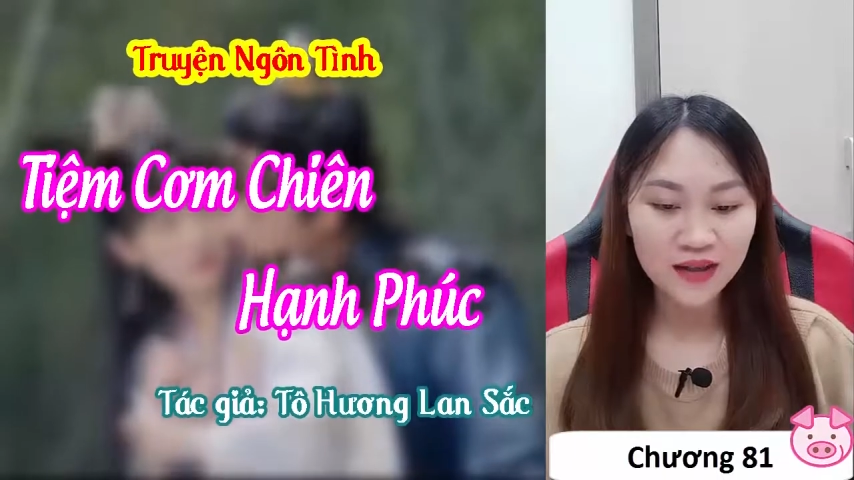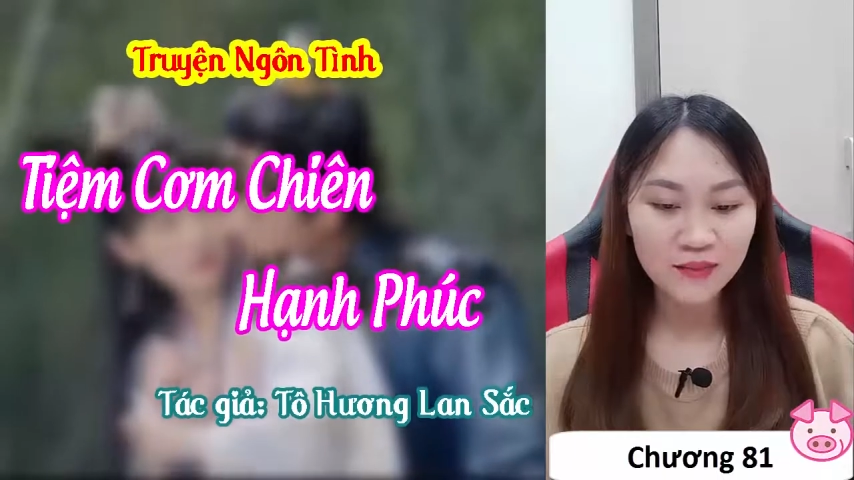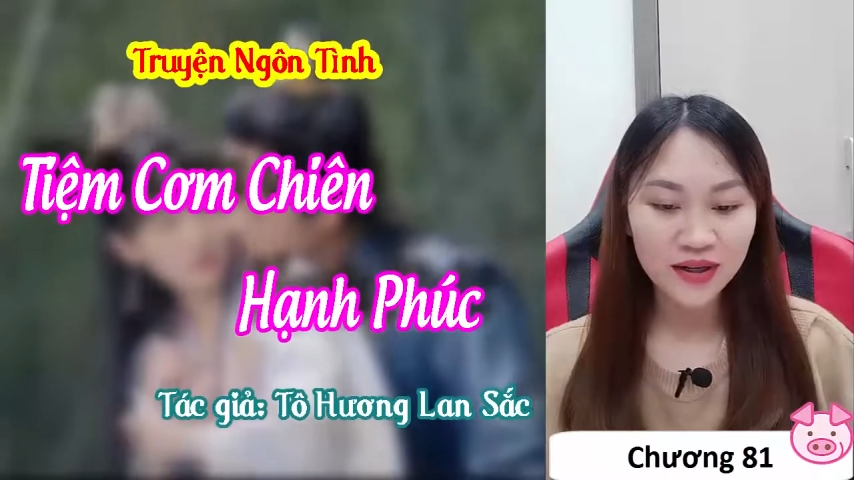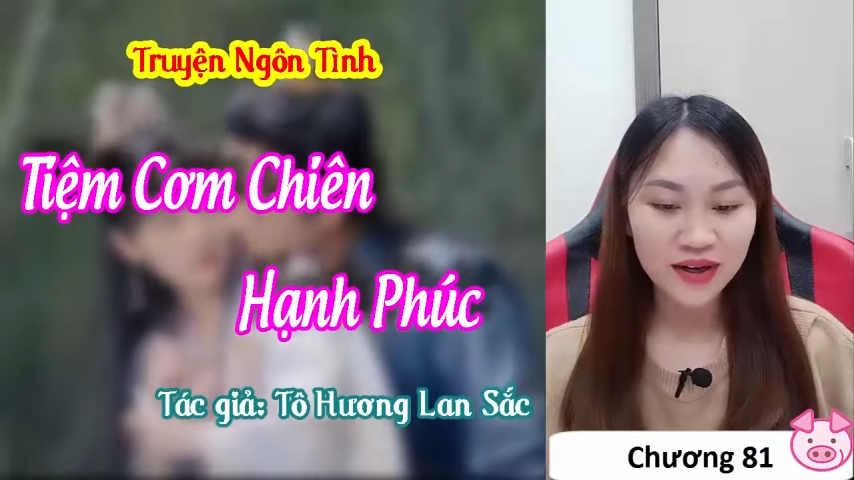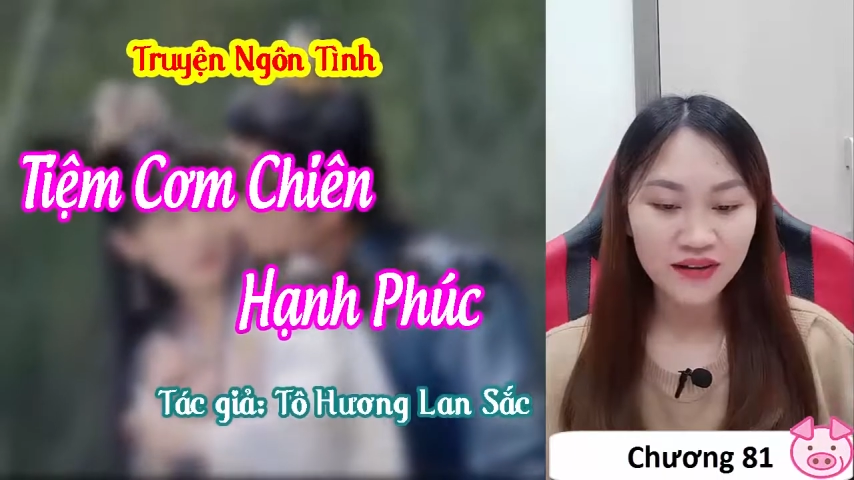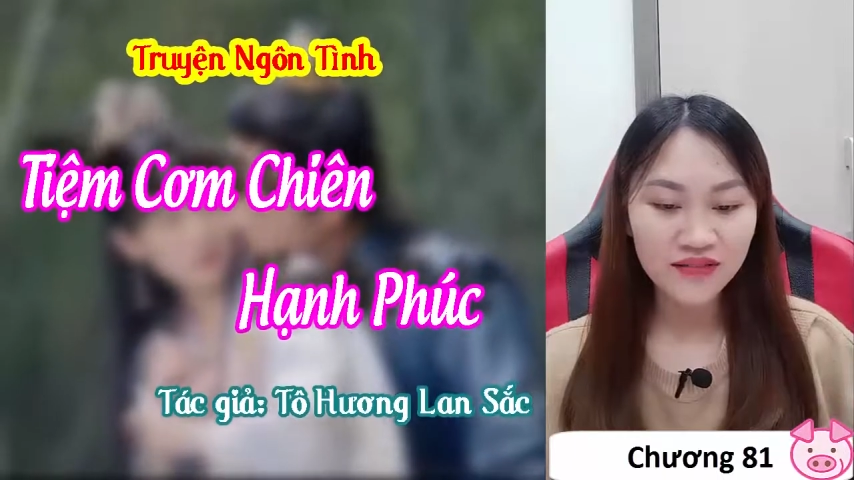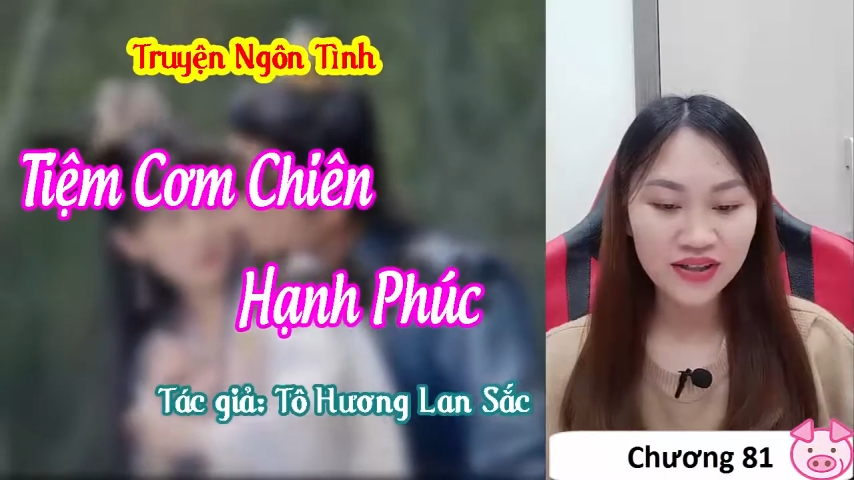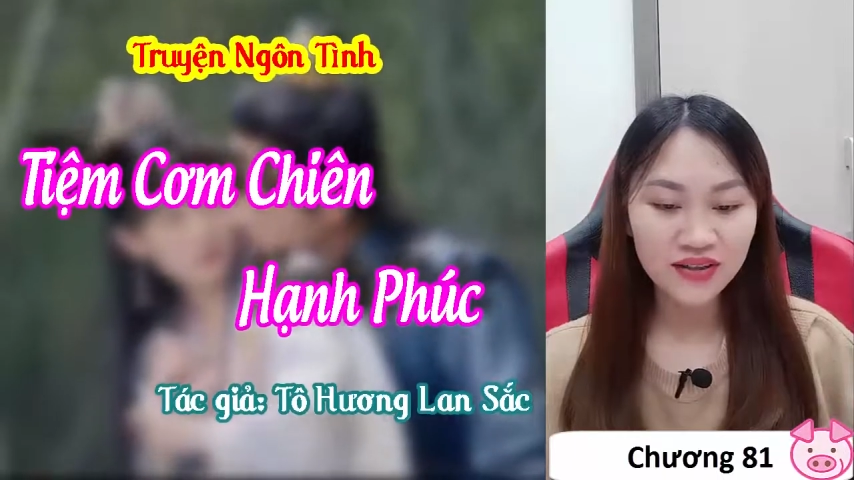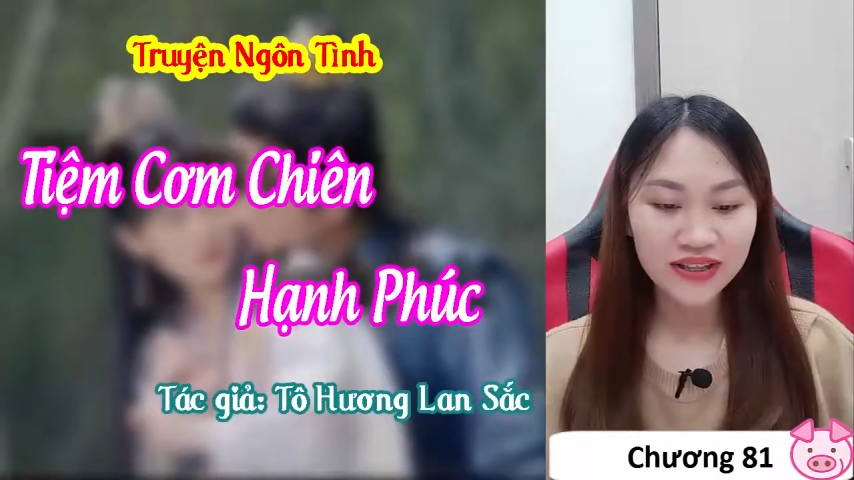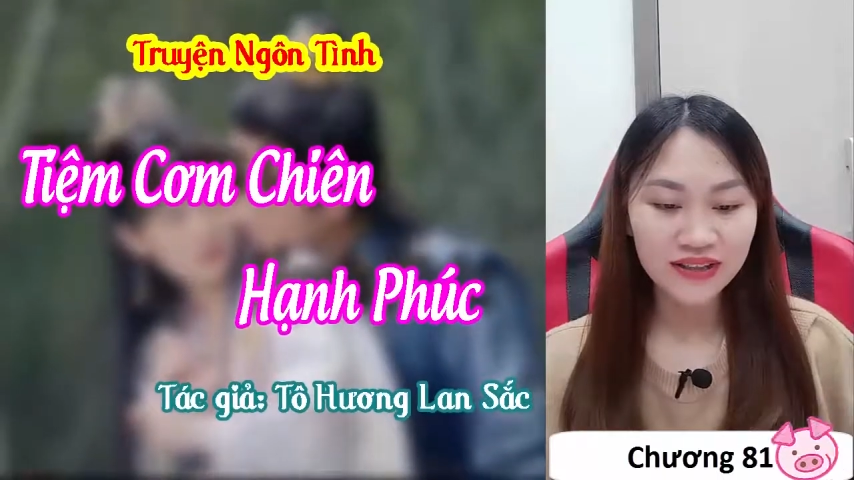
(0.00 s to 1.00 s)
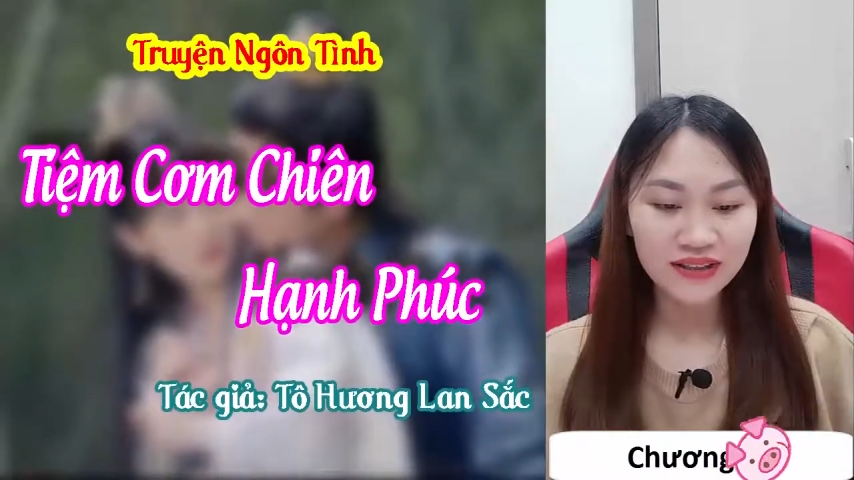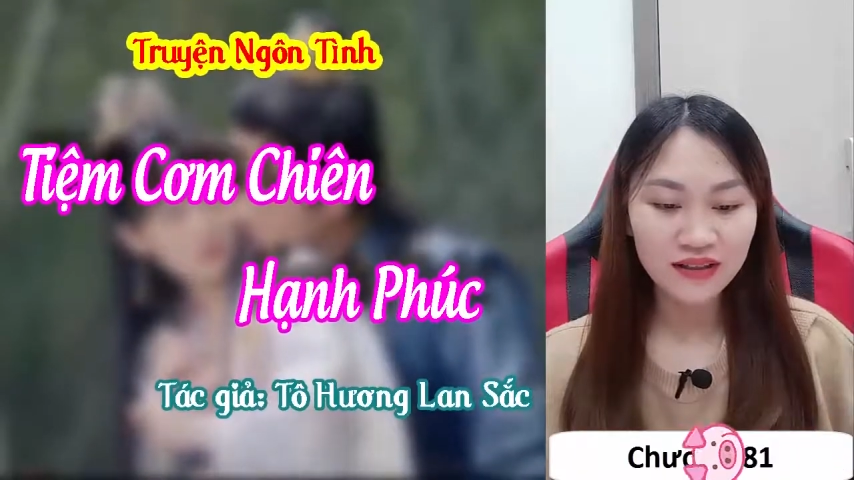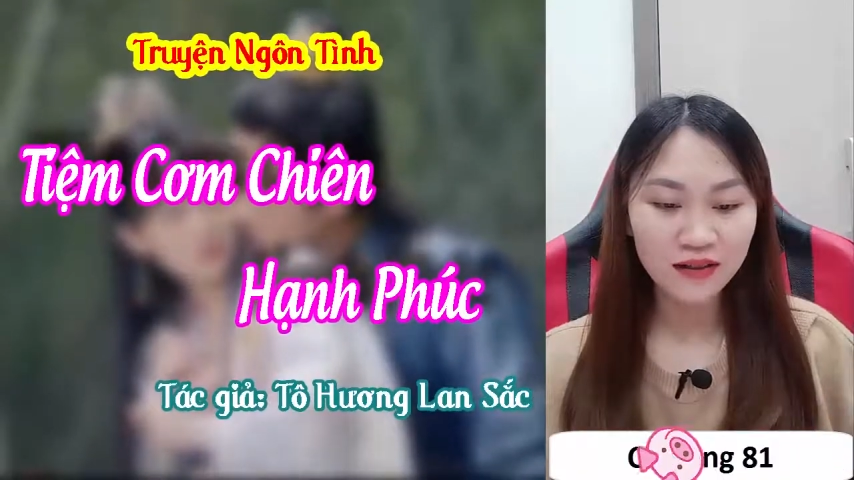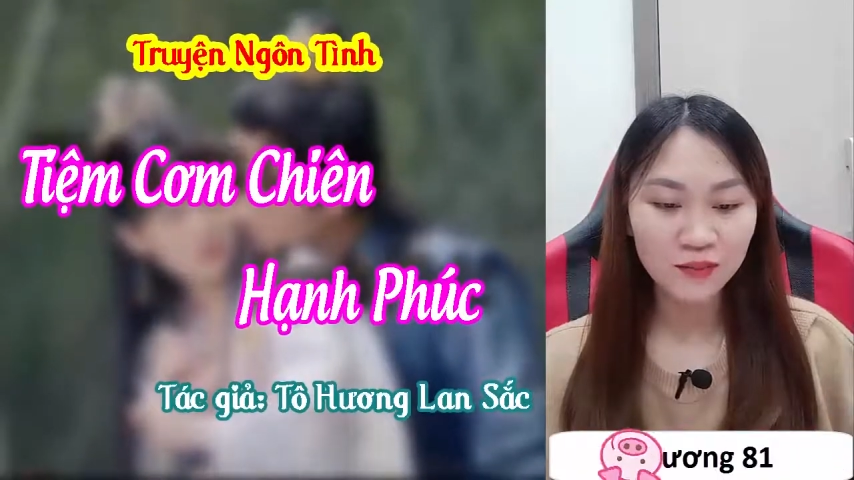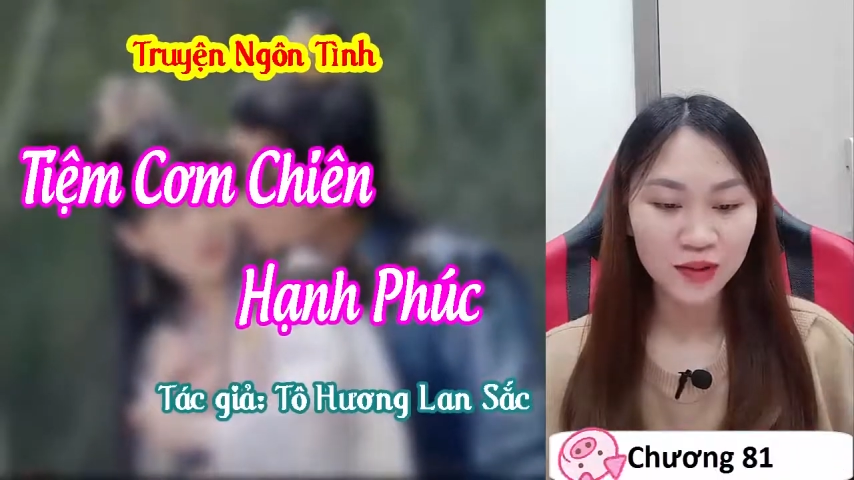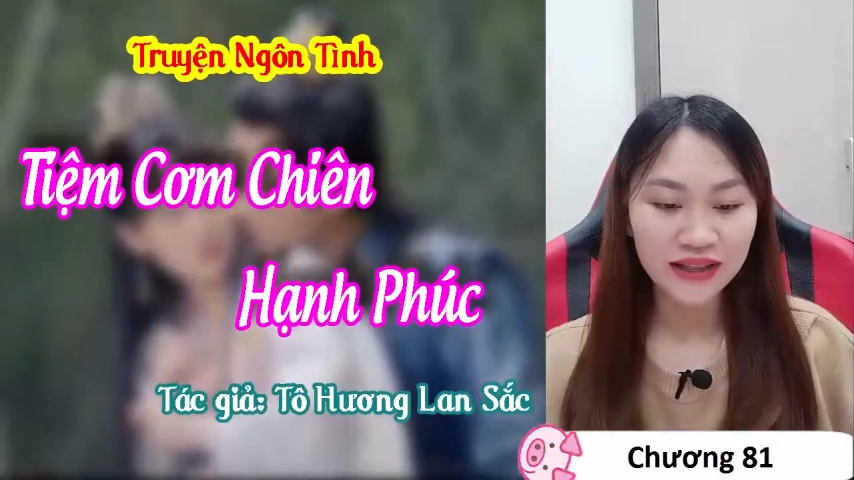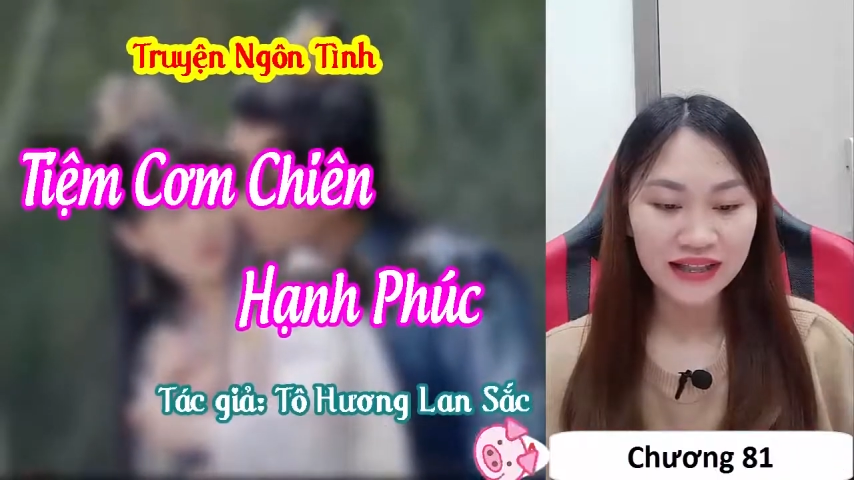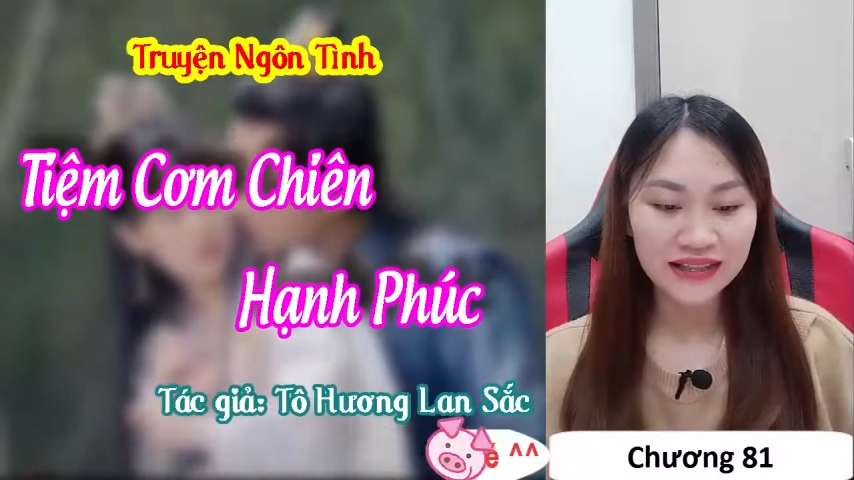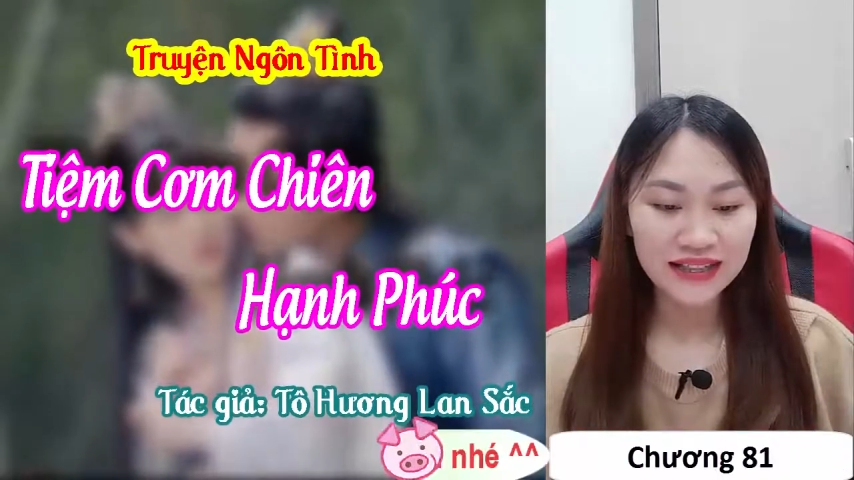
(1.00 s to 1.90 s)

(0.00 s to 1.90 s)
bọn họ vẫn còn nhớ thương muốn thấy